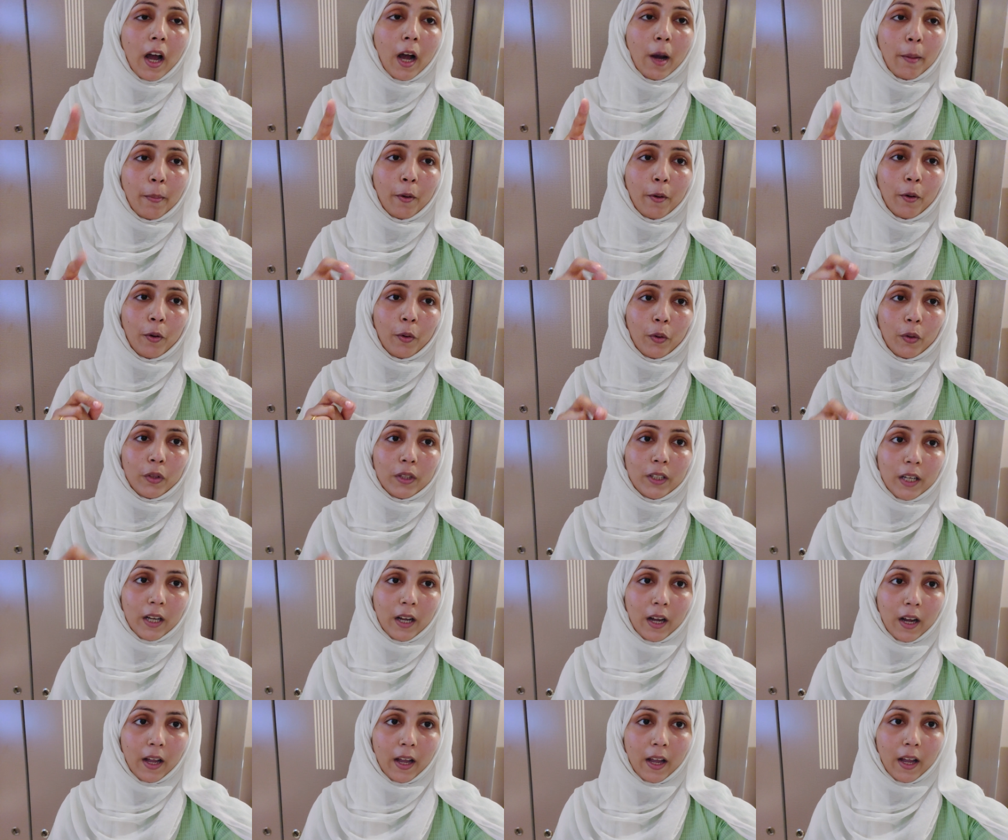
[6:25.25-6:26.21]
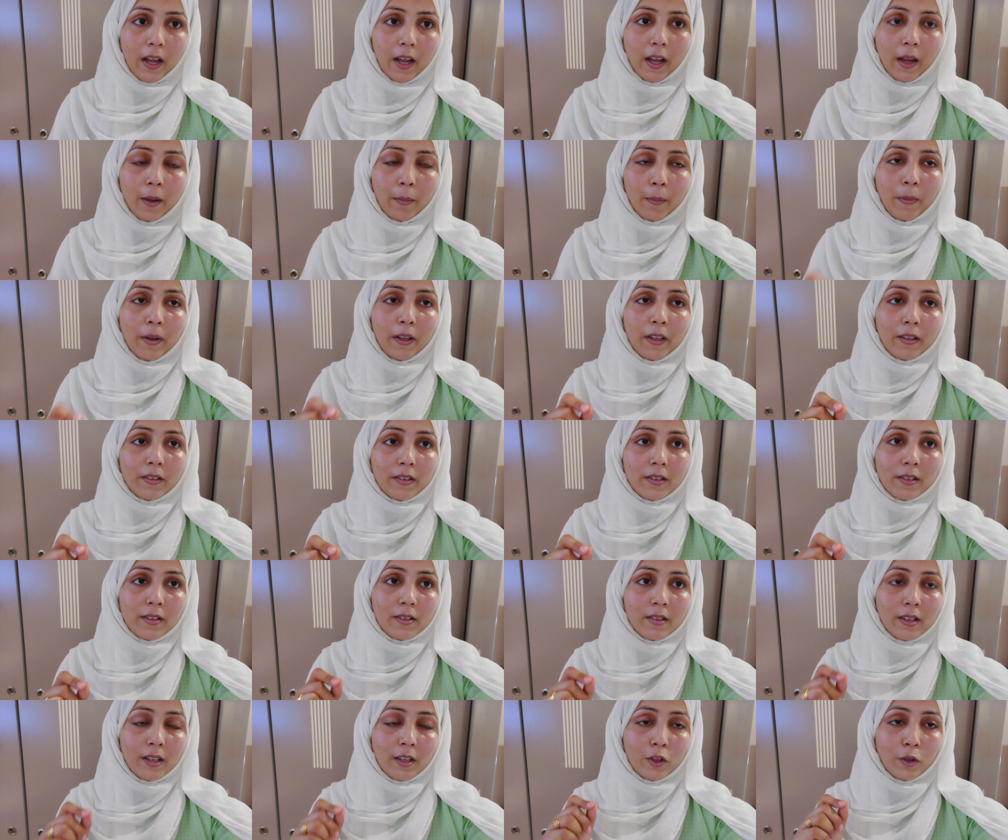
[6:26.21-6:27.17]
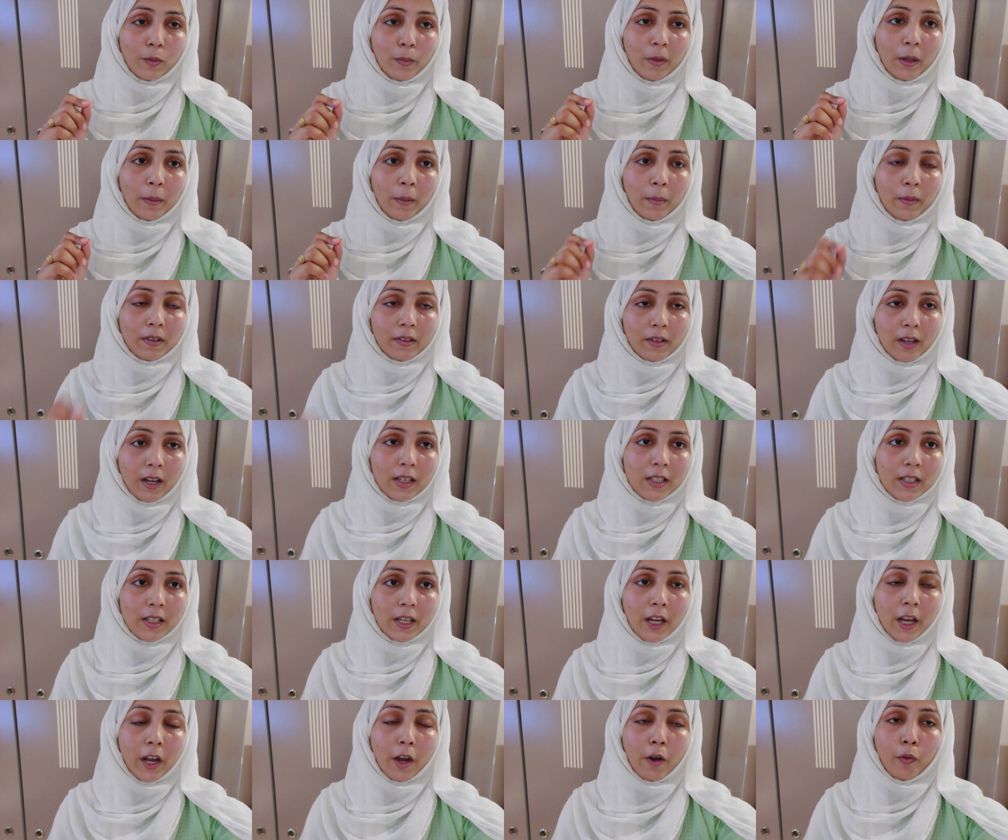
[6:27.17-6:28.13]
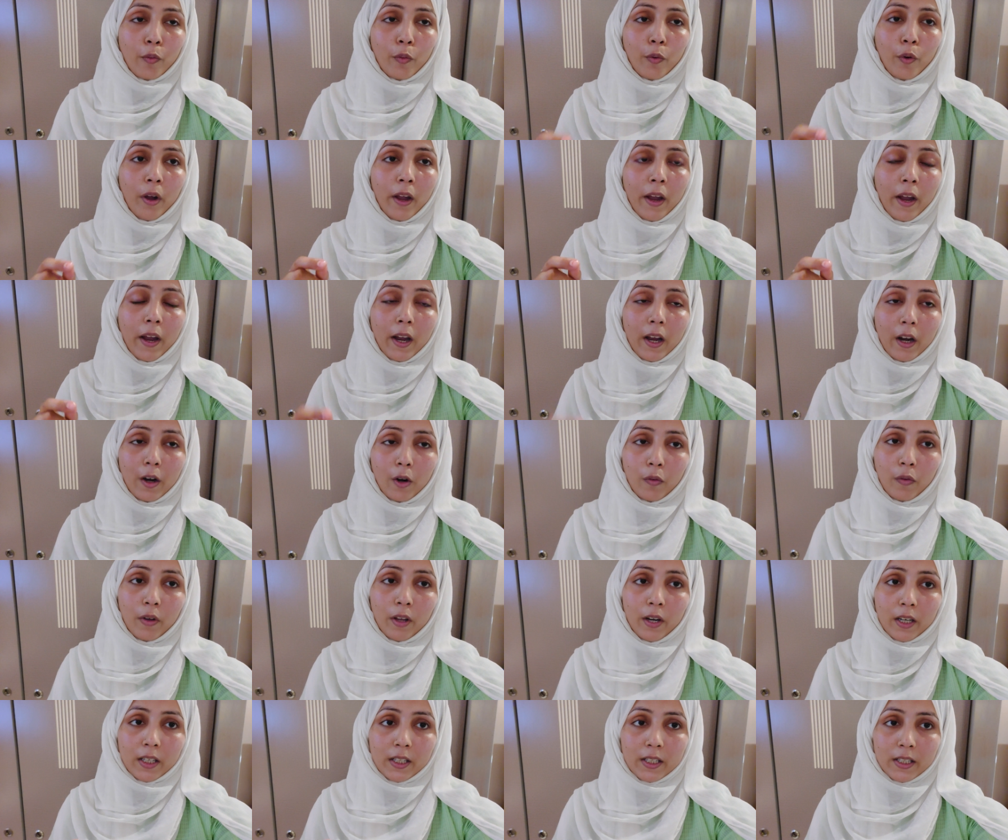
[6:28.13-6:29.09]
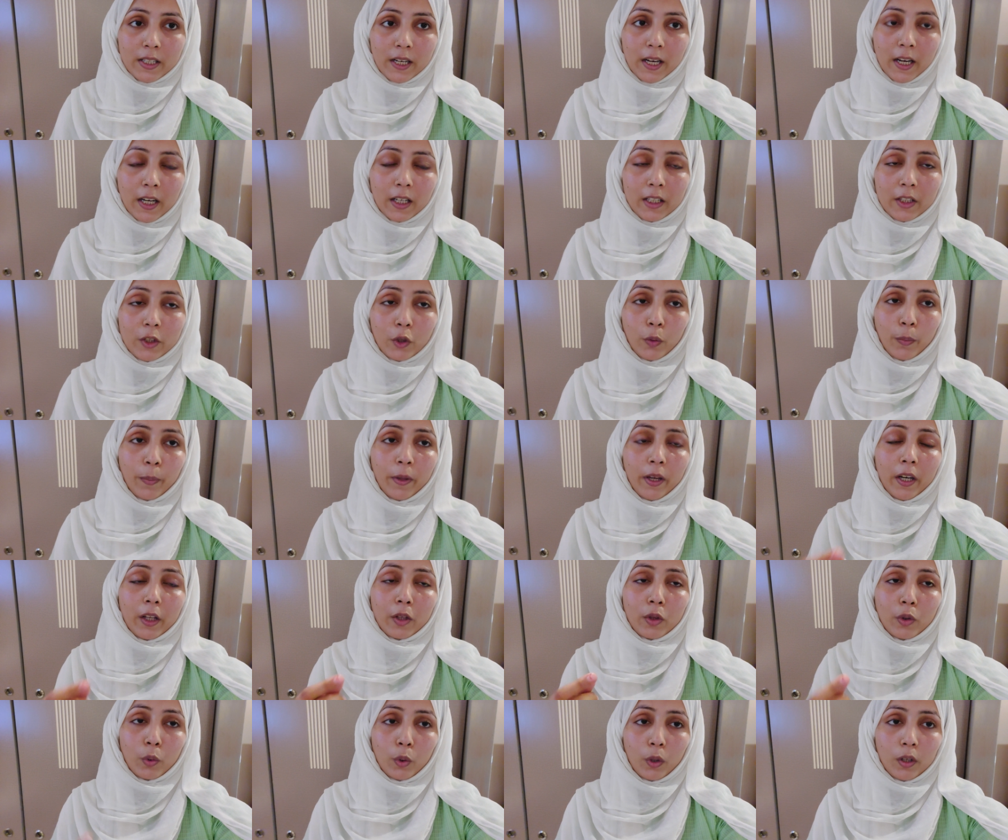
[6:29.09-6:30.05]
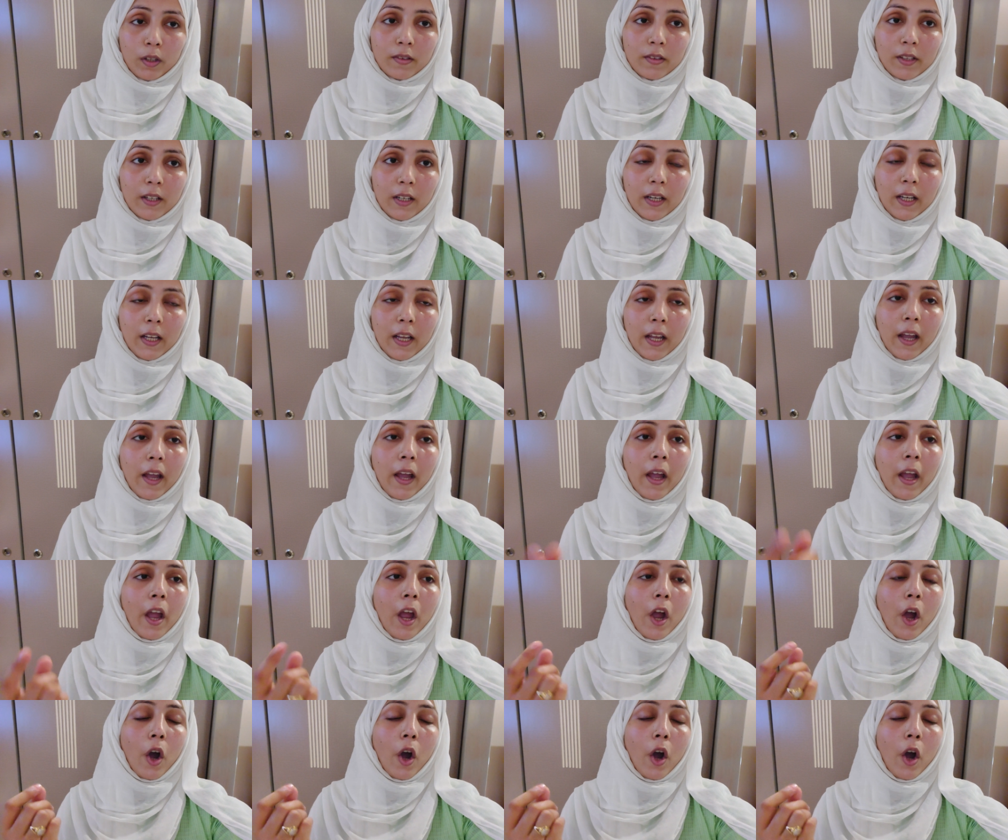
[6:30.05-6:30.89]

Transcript: आप लोगों को दिखाया है पेस्ट से जो मैंने मसाज की है वो है एलोवेरा जेल जो मैंने थोड़ी सी ली है